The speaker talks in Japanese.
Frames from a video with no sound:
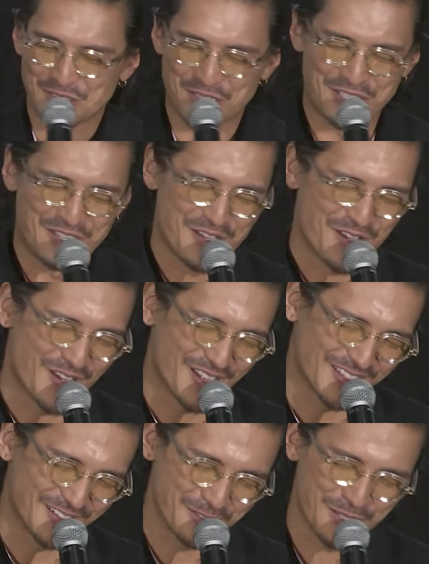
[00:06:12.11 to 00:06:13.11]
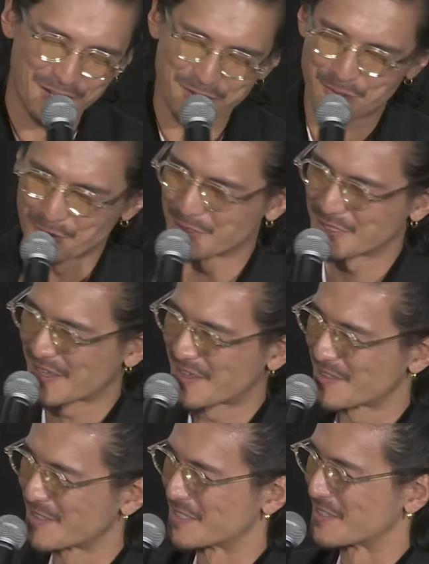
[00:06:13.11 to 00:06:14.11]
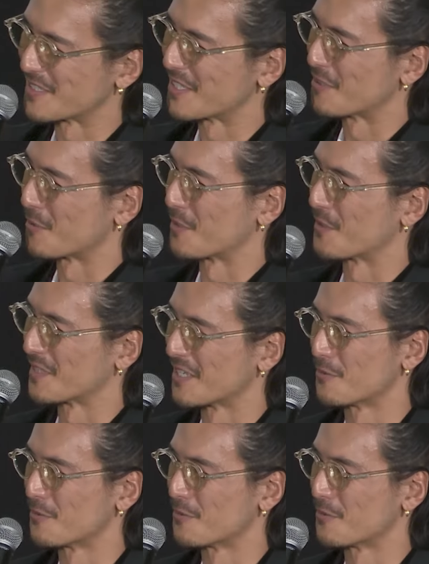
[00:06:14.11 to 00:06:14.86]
いや結構大変なんですよね、農業ね。